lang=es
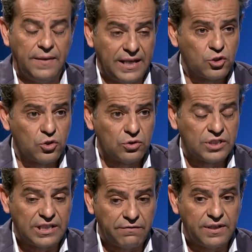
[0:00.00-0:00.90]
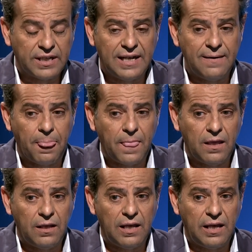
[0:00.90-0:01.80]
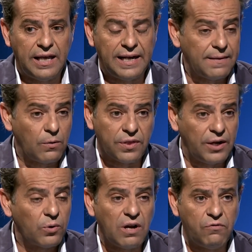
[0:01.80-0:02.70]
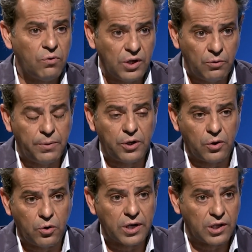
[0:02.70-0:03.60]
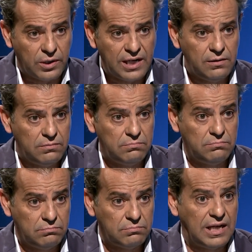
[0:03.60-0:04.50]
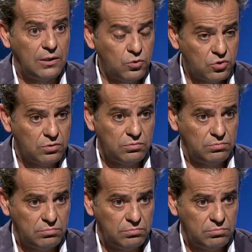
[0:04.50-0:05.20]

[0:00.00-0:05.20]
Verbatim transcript: De hecho, si te fijas, en Andalucía nunca ha funcionado un periódico regional al uso.